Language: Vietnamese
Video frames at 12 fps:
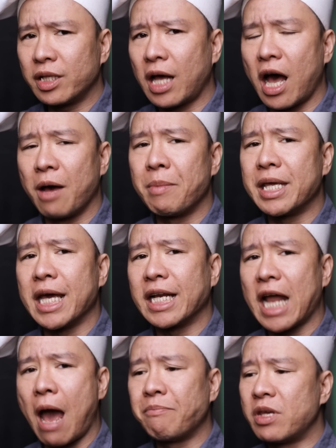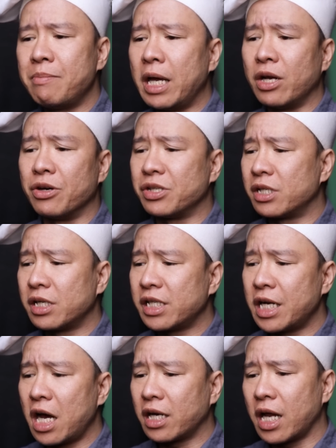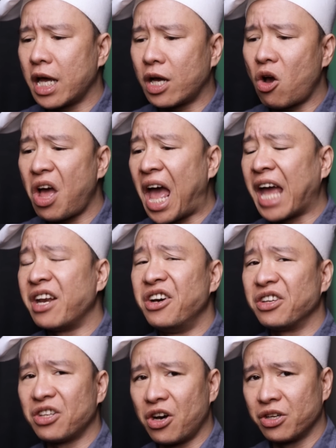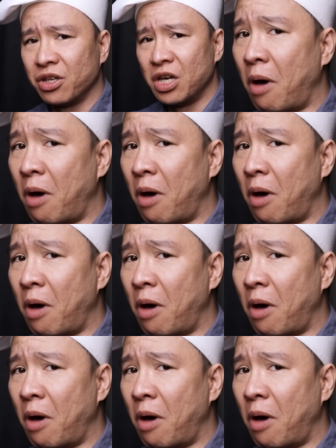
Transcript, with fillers: Cái thời mà Việt Nam chỉ biết được trên trái đất này có hai nước thôi,